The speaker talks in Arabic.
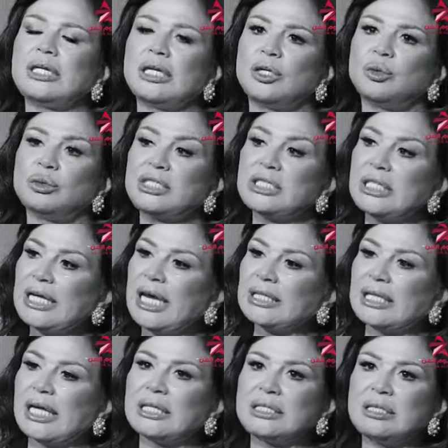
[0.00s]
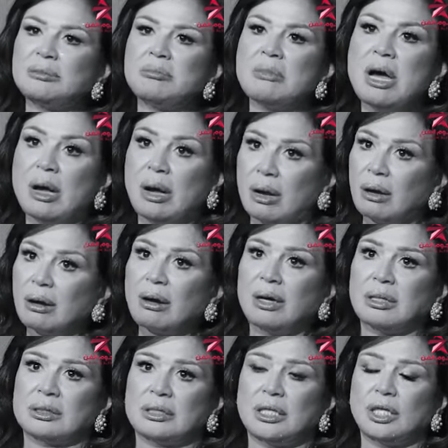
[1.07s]
وتطلع تعتذر ولا
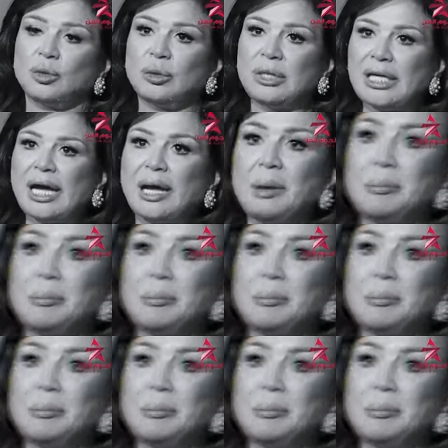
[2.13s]
هتعمل زي كل